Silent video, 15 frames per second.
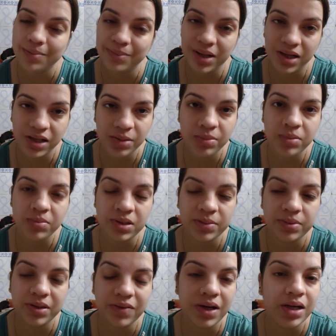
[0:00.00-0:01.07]
बाकी मम्मी अब
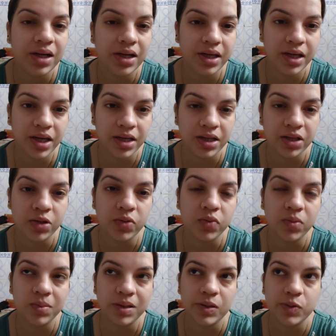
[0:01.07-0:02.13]
दवाई लेके आई है तो
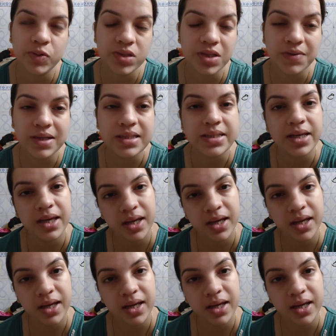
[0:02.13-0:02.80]
वो मतलब उस दवाई से